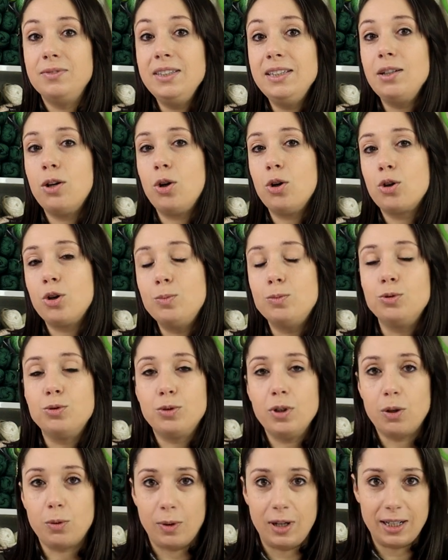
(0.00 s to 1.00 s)
eh, vi do
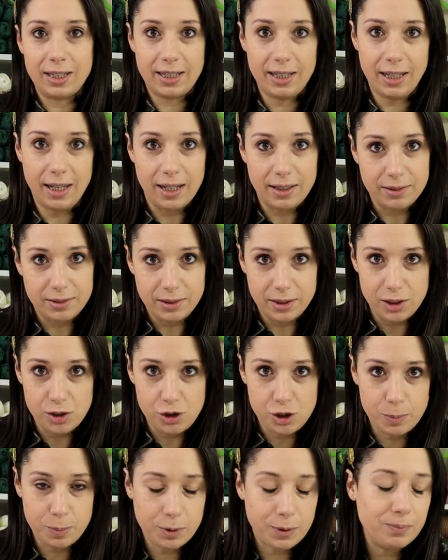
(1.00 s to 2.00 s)
comunque qualche
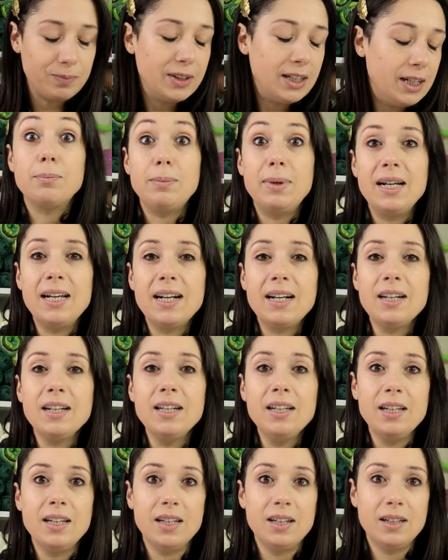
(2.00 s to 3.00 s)
anticipo.
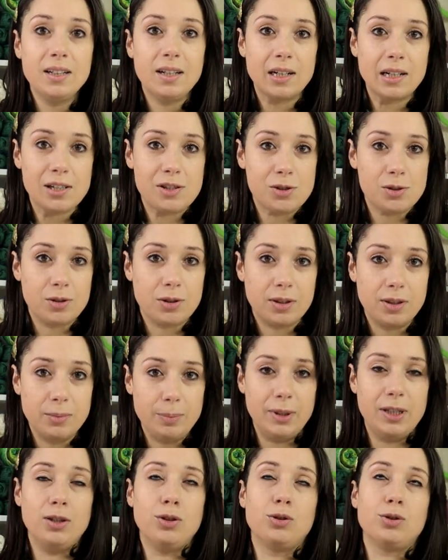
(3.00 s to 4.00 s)
Berry in
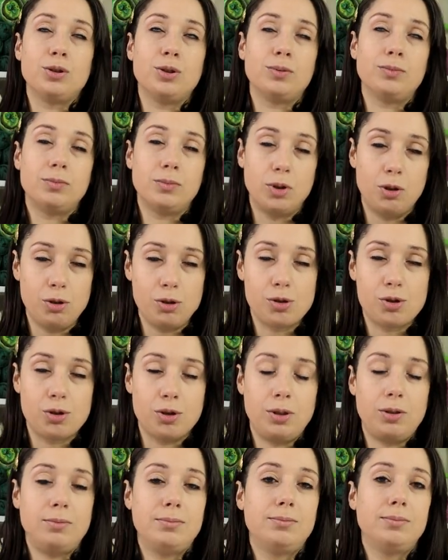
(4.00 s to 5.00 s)
riassortimento, lo
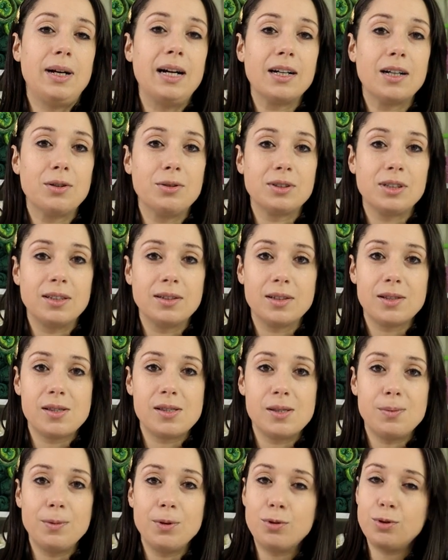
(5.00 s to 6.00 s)
so, mancano
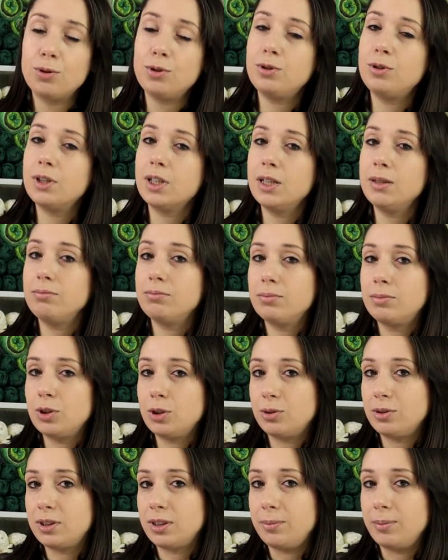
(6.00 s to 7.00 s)
tantissimi colori,
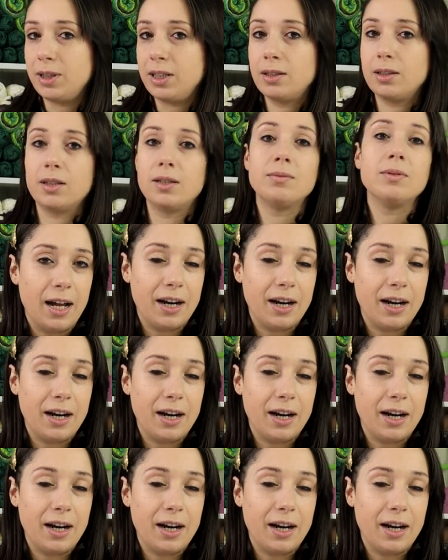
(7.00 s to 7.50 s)
non temete,